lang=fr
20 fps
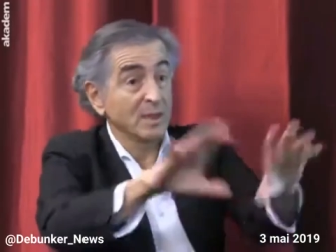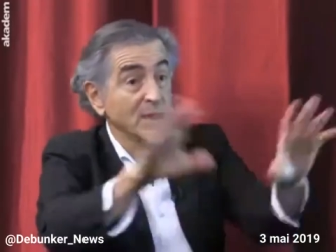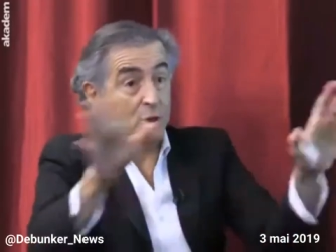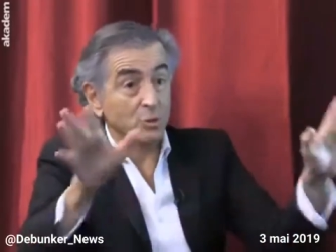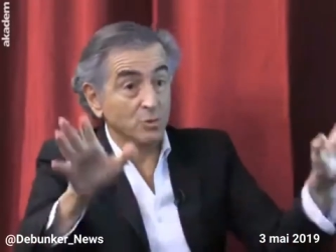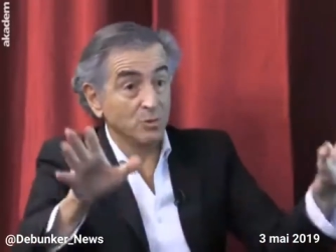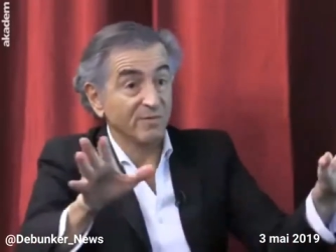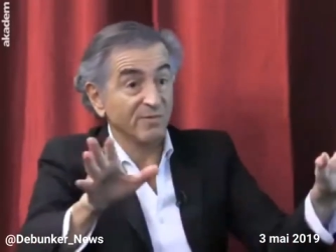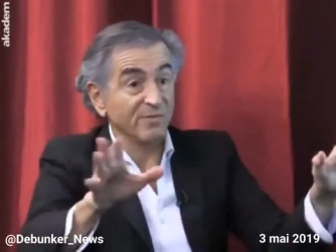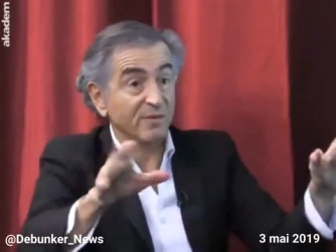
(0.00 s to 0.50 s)
C'est
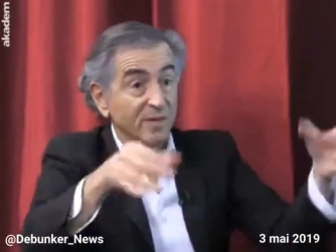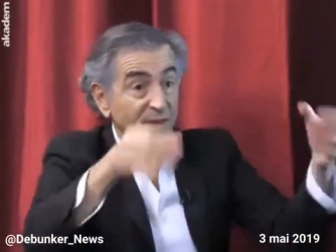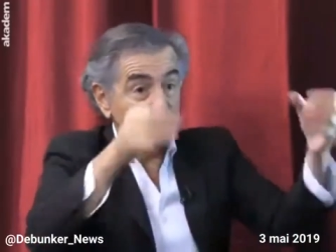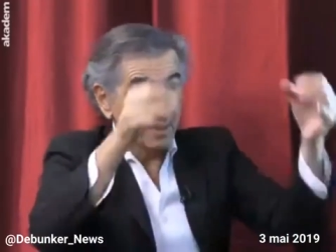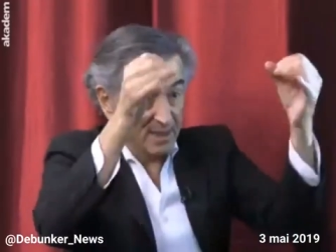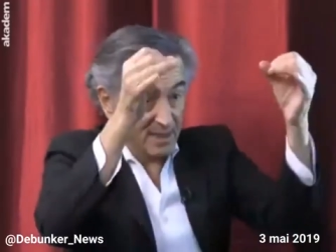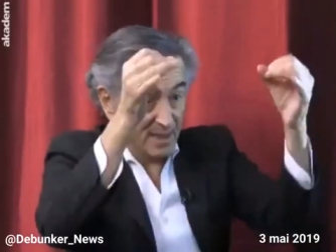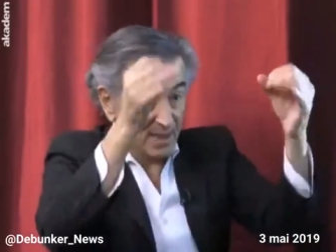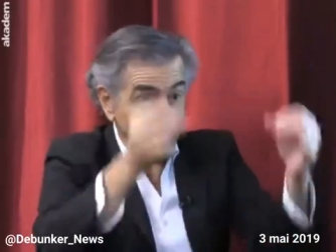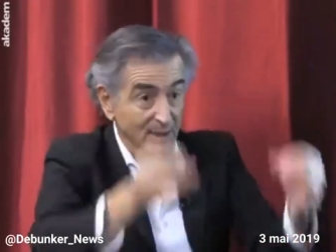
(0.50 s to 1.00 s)
ça être juif,
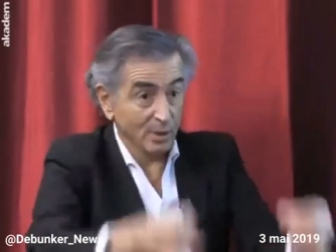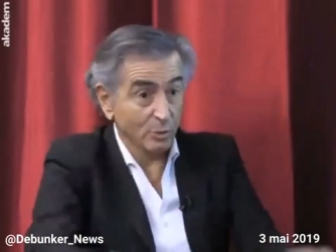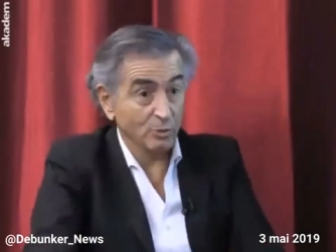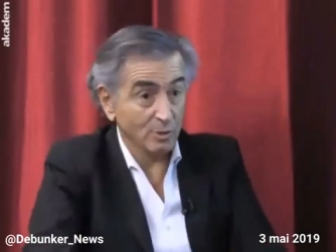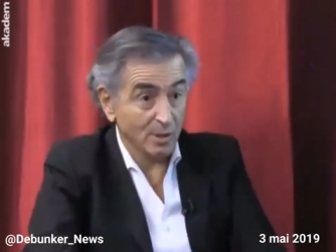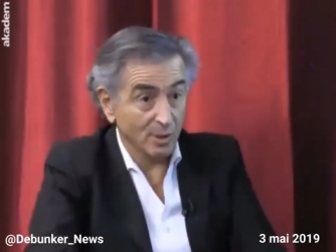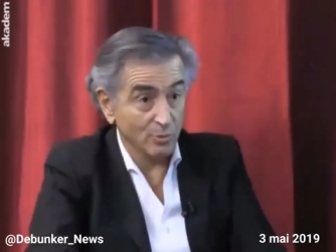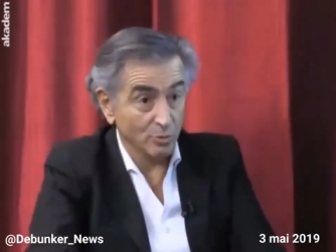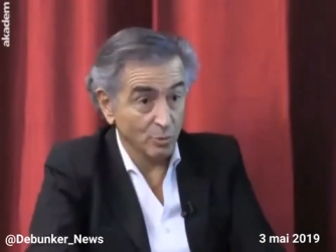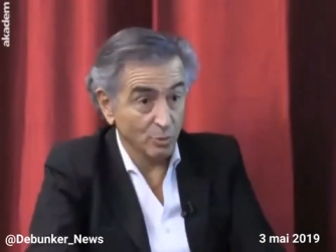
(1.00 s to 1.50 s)
c'est
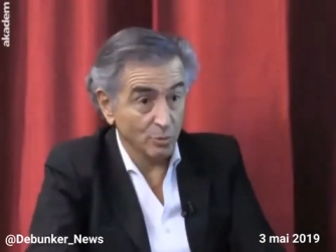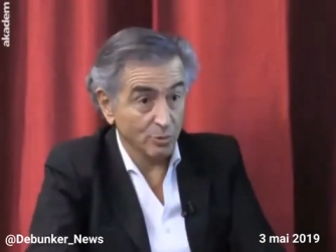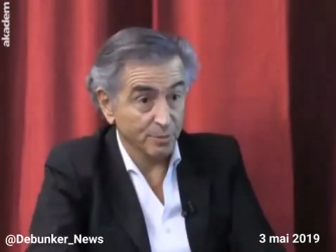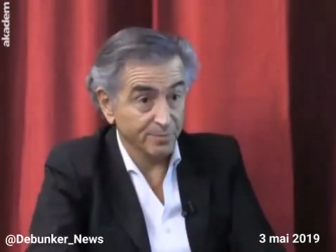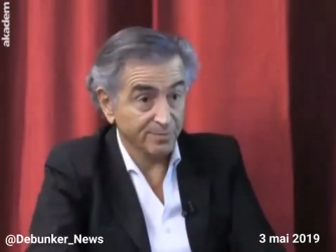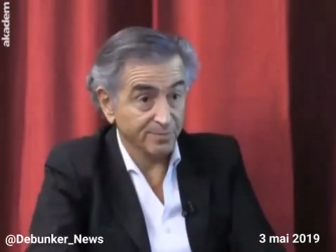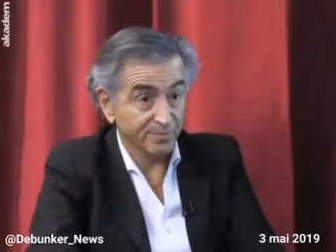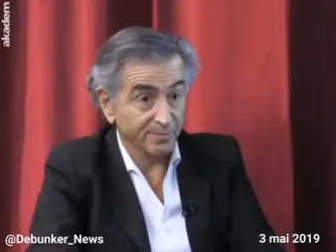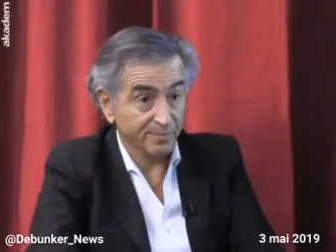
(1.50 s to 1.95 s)
lire le Talmud.